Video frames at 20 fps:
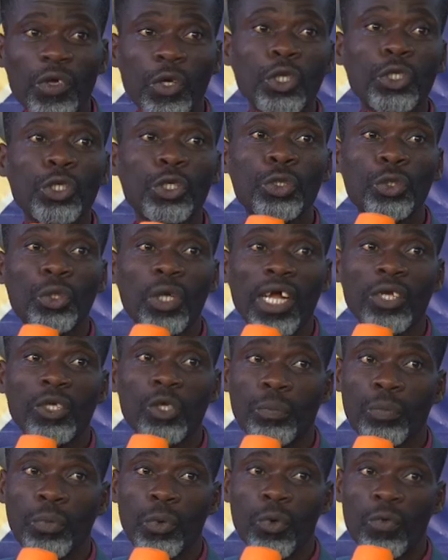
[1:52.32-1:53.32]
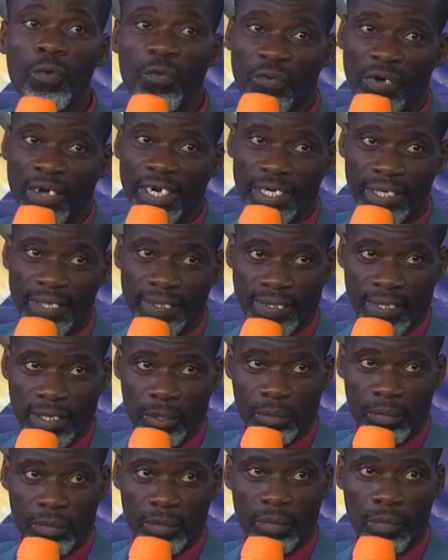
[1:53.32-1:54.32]
que je suis là depuis fin décembre.
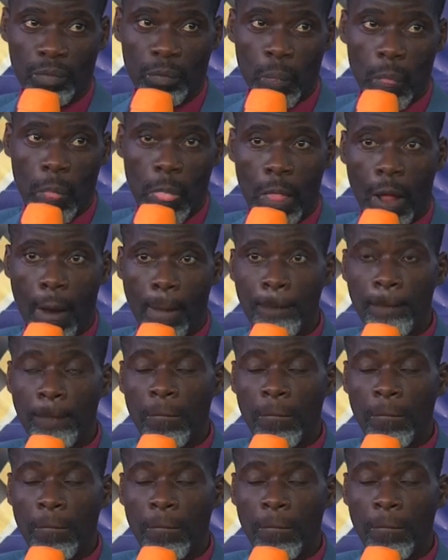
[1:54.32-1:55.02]
D'accord.